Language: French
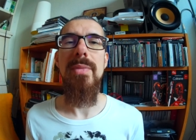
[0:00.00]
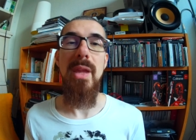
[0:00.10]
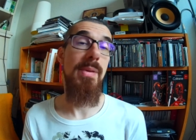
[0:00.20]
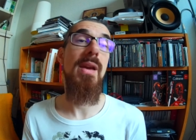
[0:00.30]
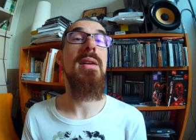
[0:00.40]
Eh
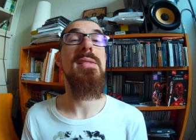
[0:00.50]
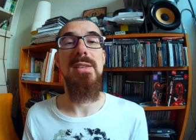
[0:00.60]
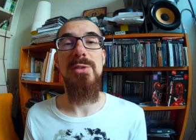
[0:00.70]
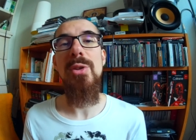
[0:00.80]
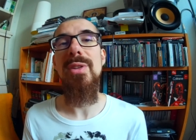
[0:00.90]
bien, ça
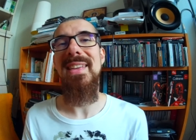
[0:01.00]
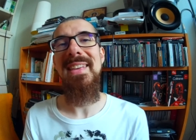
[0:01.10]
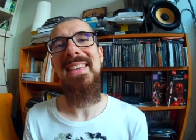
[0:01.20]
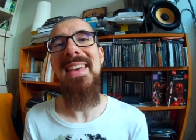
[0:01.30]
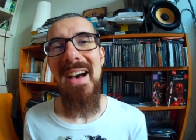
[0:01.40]
donne
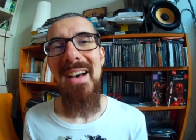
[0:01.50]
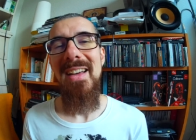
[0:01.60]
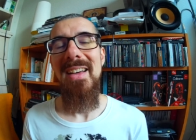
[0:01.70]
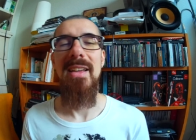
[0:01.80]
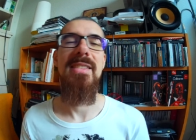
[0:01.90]
Ikea.
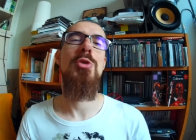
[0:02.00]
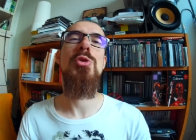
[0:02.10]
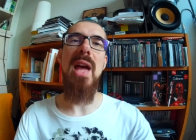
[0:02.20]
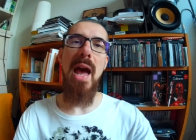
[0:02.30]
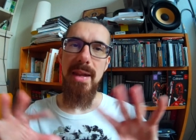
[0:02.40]
Et c'est
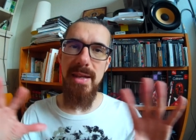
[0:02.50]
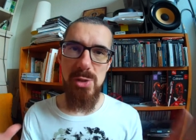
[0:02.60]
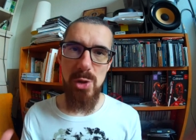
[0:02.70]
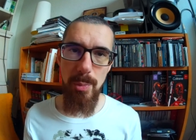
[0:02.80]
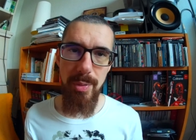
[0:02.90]
juste un
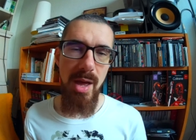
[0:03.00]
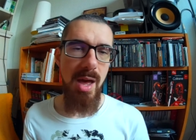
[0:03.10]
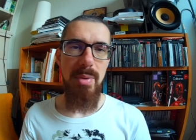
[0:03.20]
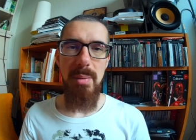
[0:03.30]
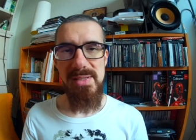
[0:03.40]
exemple
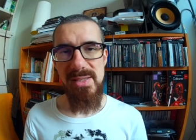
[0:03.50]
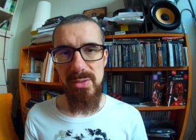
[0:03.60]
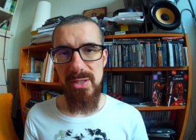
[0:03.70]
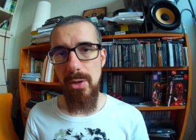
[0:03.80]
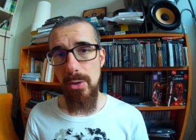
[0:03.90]
parmi ceux
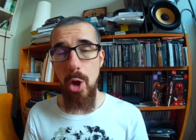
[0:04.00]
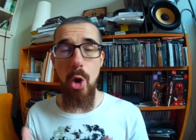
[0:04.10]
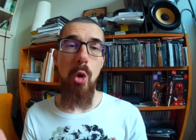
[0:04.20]
qu'il donne.